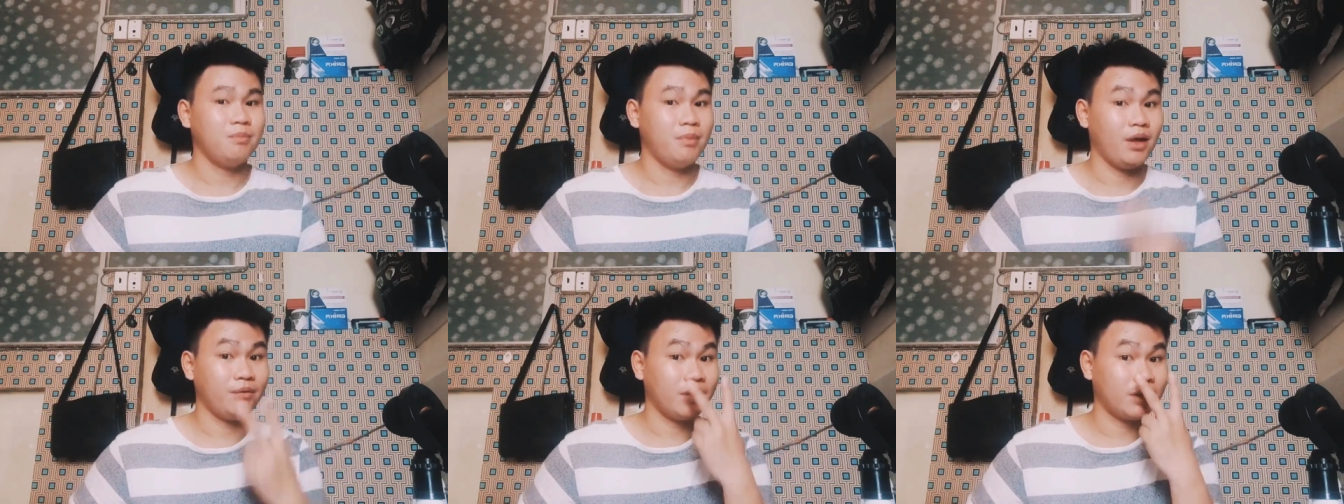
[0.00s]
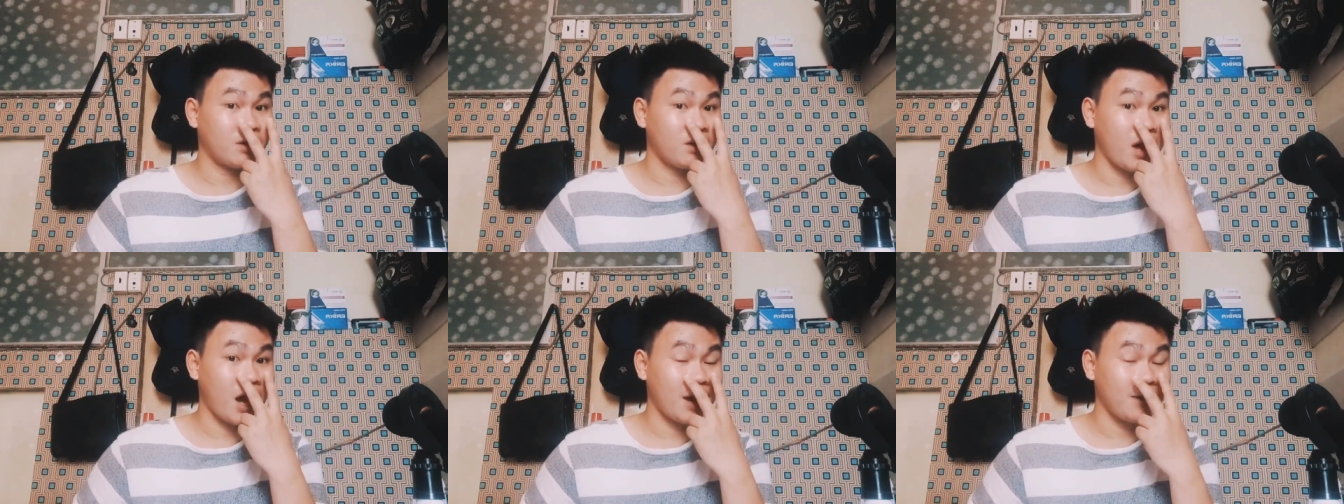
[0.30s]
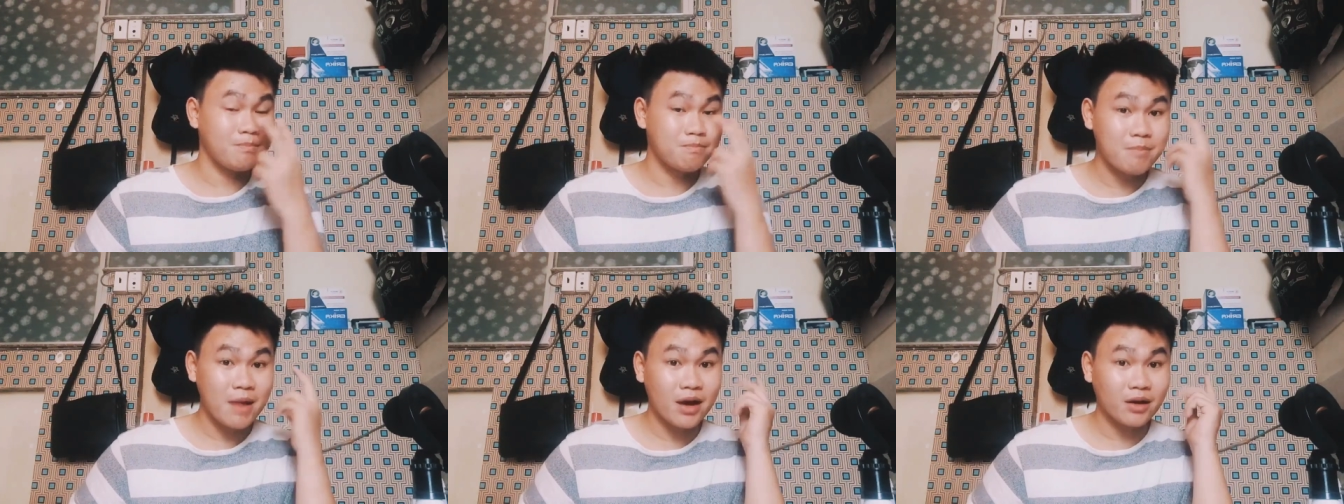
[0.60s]
bạn phải có
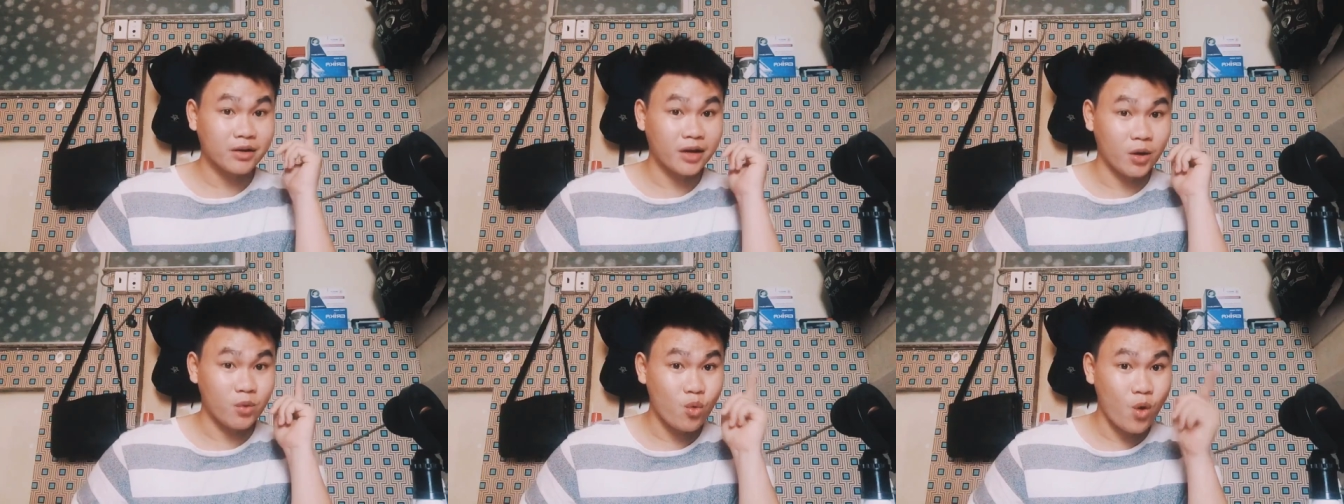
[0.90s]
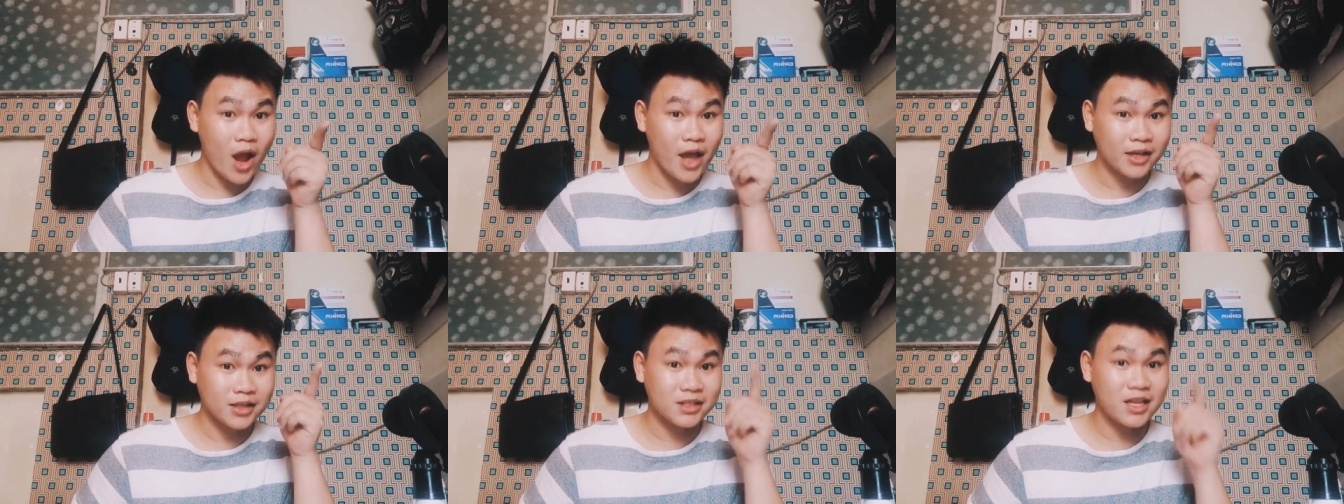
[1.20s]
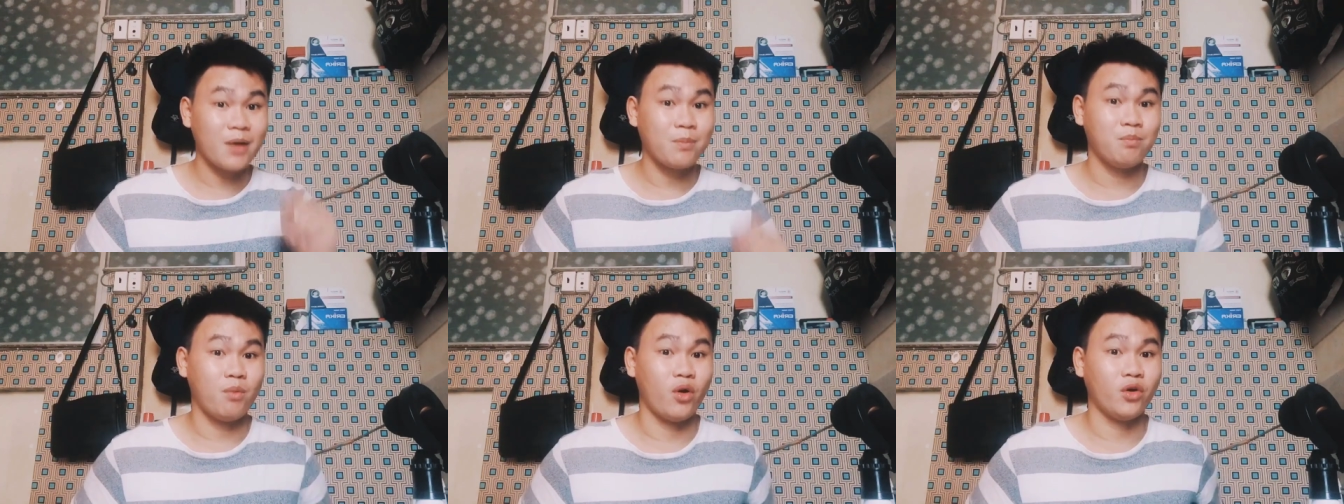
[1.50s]
ánh mắt để quan
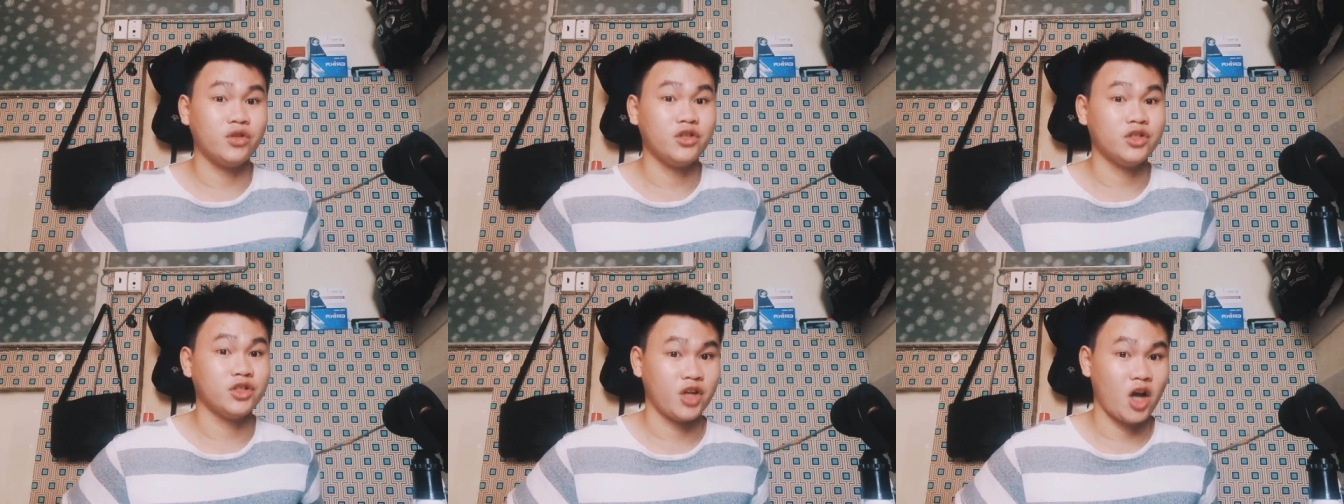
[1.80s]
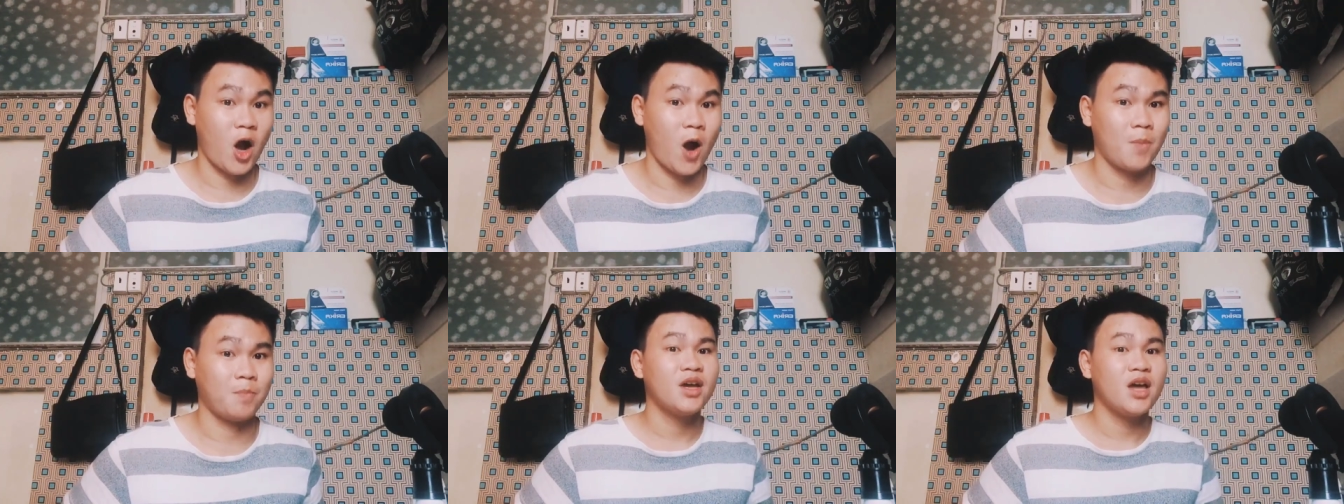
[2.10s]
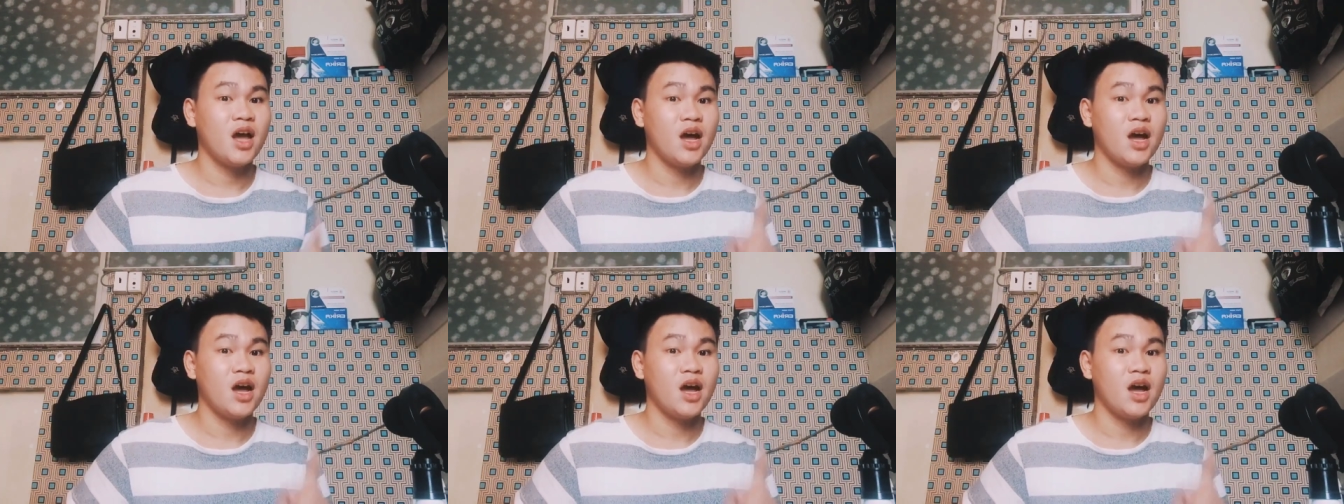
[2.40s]
sát mọi trường hợp,